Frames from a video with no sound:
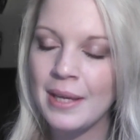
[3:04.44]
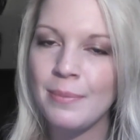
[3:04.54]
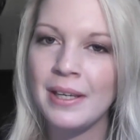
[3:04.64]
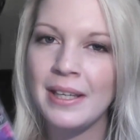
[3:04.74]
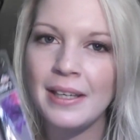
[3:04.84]

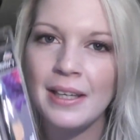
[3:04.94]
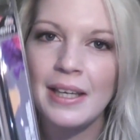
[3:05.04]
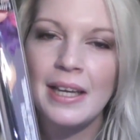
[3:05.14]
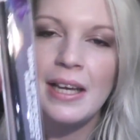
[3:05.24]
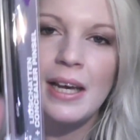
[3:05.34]
Ebelin
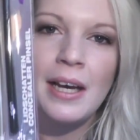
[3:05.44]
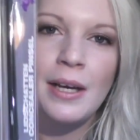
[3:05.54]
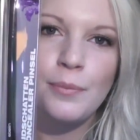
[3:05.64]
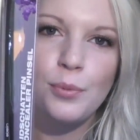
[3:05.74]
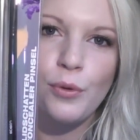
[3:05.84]

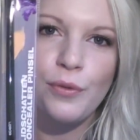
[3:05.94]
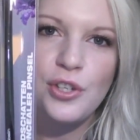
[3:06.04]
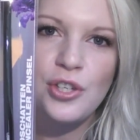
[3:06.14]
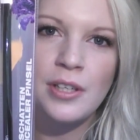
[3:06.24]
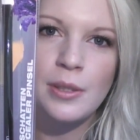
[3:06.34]
ähm,
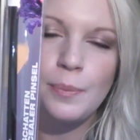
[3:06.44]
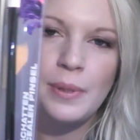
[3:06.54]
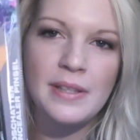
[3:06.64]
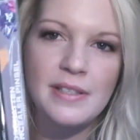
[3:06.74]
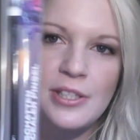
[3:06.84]
Professional
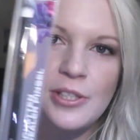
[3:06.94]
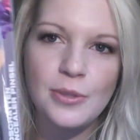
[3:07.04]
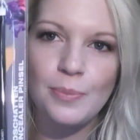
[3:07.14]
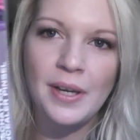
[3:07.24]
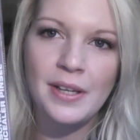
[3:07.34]

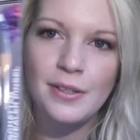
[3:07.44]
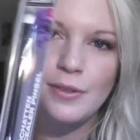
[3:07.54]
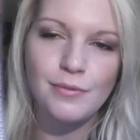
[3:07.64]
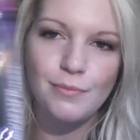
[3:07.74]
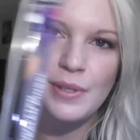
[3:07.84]
Pinseln, bei
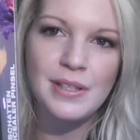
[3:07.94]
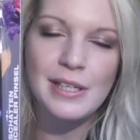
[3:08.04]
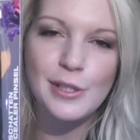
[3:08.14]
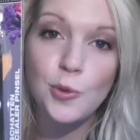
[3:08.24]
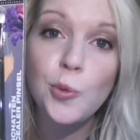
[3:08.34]
den
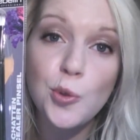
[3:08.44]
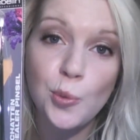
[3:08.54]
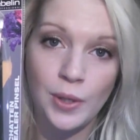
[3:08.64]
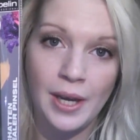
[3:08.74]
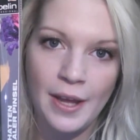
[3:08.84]
Pinseln
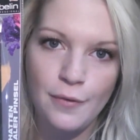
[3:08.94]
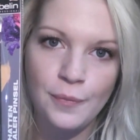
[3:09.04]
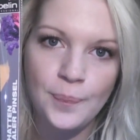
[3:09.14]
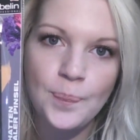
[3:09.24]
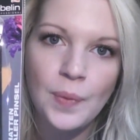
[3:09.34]

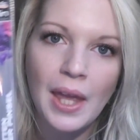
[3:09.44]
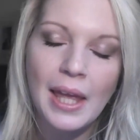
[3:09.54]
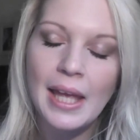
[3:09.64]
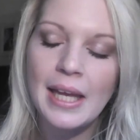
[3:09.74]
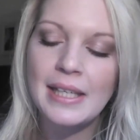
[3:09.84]
zuzugreifen.
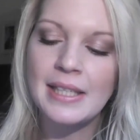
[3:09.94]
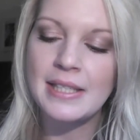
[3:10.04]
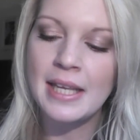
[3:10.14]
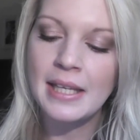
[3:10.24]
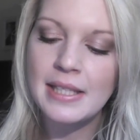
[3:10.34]

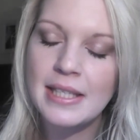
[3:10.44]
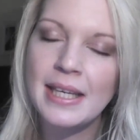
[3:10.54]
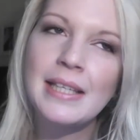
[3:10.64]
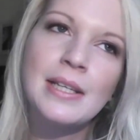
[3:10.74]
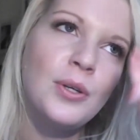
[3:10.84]
Das Ding ist,
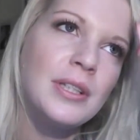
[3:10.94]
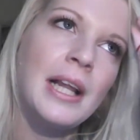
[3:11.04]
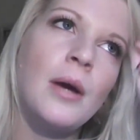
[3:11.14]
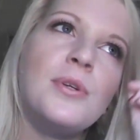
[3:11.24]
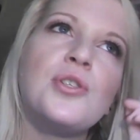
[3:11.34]
ich hatte euch,
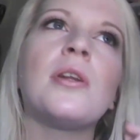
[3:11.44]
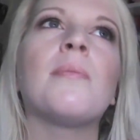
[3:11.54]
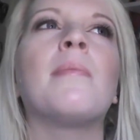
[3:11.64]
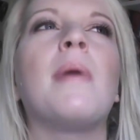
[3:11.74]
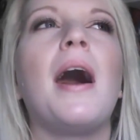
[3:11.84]
glaube ich, schon
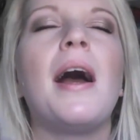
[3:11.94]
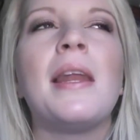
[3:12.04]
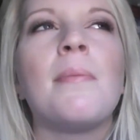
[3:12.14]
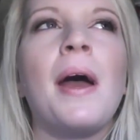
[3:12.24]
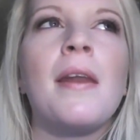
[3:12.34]
in,
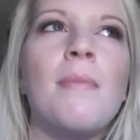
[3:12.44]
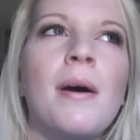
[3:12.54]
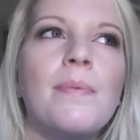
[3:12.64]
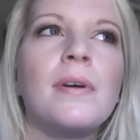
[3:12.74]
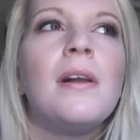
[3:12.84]
in meinem
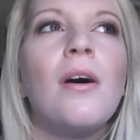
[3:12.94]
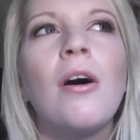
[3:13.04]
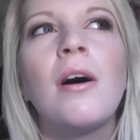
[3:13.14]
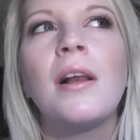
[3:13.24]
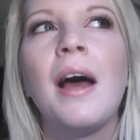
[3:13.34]

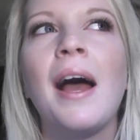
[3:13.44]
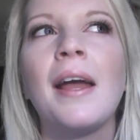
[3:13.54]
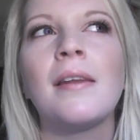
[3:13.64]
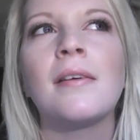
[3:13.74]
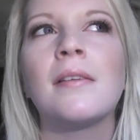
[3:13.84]
April-Haul
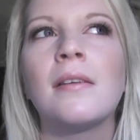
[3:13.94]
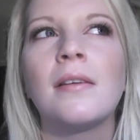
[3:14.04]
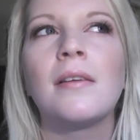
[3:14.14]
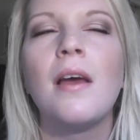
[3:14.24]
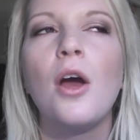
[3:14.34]

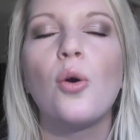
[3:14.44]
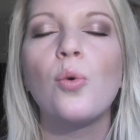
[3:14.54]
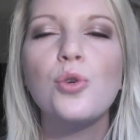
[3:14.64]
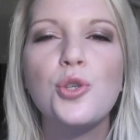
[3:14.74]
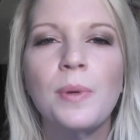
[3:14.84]
einen
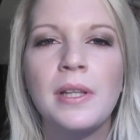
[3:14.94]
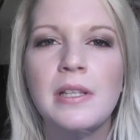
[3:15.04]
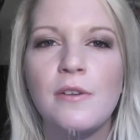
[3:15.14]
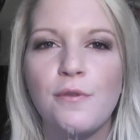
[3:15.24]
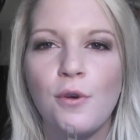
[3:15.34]

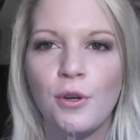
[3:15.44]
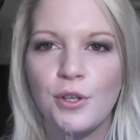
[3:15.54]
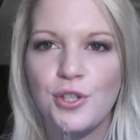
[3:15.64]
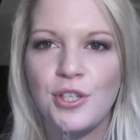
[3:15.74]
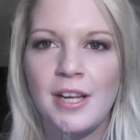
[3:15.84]
Rouge-Pinsel
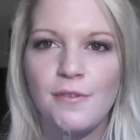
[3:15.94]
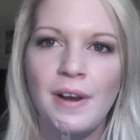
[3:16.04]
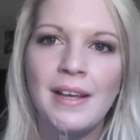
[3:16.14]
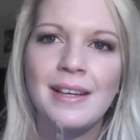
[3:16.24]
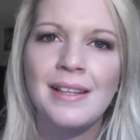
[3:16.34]
vorgestellt.
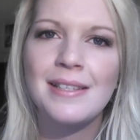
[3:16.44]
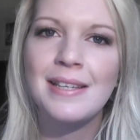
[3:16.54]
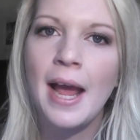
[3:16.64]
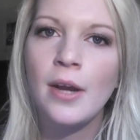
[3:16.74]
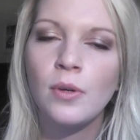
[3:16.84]
Vielleicht kann sich
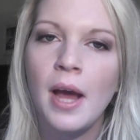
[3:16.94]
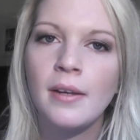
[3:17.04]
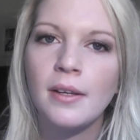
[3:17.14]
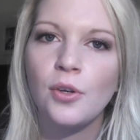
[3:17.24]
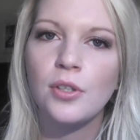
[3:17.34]
der eine oder
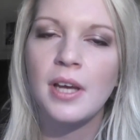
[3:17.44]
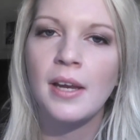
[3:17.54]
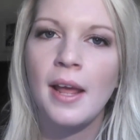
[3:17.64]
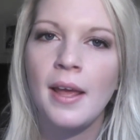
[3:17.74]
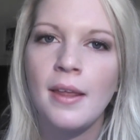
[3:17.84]
andere noch
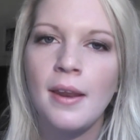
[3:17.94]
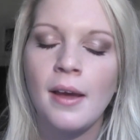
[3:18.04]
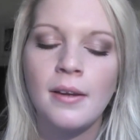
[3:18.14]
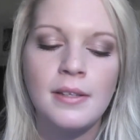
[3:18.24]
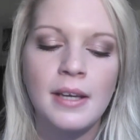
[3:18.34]
dran
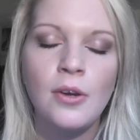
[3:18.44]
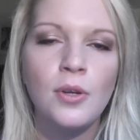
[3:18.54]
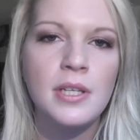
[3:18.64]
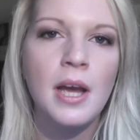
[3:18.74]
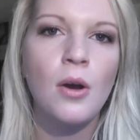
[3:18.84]
erinnern. Ich kann
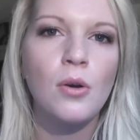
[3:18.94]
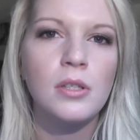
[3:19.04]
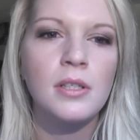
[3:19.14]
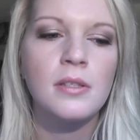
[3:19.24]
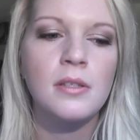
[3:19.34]
euch ja auch
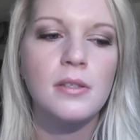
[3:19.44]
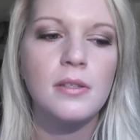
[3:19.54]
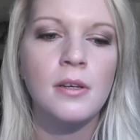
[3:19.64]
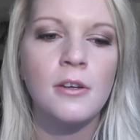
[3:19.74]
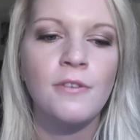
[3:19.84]

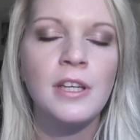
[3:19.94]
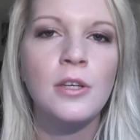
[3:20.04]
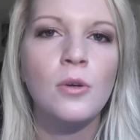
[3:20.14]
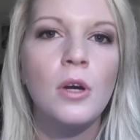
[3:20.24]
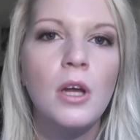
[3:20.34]
dieses äh,
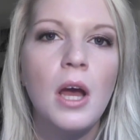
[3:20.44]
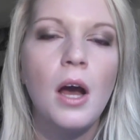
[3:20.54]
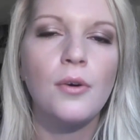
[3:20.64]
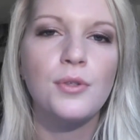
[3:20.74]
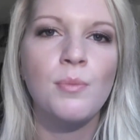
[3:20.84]
Video
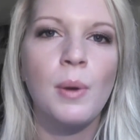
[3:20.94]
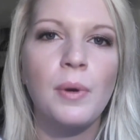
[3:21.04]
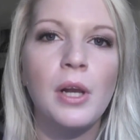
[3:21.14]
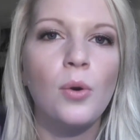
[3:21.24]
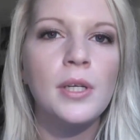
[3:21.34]
aus dem
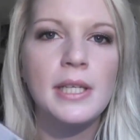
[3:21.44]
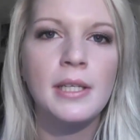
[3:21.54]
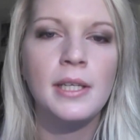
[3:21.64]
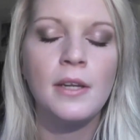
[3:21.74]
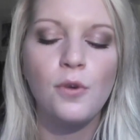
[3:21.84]
April unten
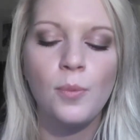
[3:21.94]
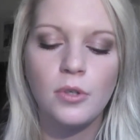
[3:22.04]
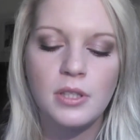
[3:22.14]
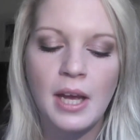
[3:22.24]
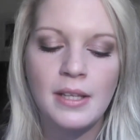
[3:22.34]
in die
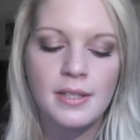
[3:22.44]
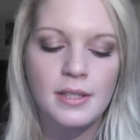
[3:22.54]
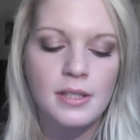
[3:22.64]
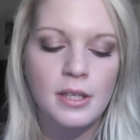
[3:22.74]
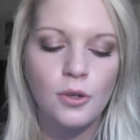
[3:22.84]
Infobox
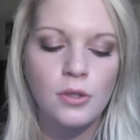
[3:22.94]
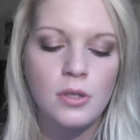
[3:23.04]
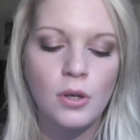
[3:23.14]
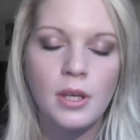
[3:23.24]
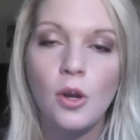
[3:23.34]
reinsetzen. Da
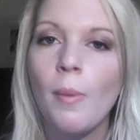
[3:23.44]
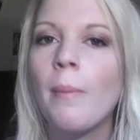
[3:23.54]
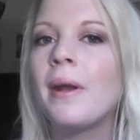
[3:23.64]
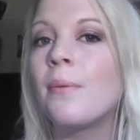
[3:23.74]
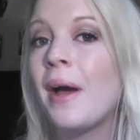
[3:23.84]
könnt ihr euch ja
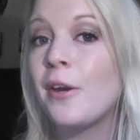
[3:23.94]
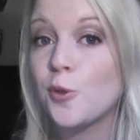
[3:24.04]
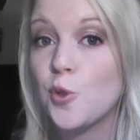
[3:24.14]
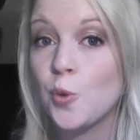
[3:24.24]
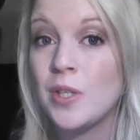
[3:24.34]
nochmal meine
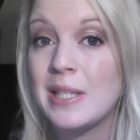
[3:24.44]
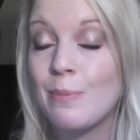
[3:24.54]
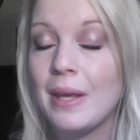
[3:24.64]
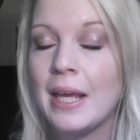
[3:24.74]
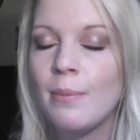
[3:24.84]
Meinung zu
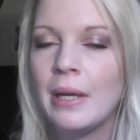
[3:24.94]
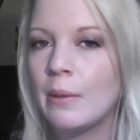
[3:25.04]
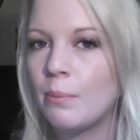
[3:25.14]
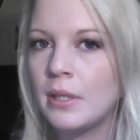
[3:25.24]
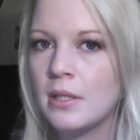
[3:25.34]
diesem
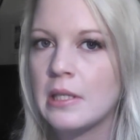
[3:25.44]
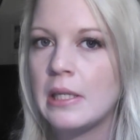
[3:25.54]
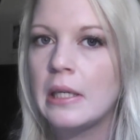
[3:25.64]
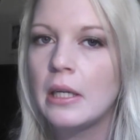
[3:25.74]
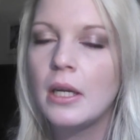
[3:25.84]

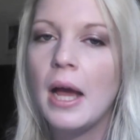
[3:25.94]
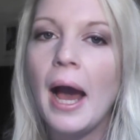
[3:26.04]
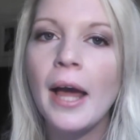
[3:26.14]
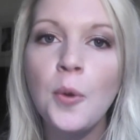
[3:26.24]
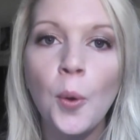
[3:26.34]
Ebelin-Pinsel
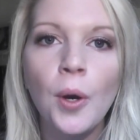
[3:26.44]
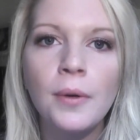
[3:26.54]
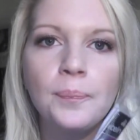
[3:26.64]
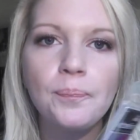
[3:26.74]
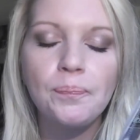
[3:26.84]

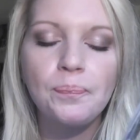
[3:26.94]
anhören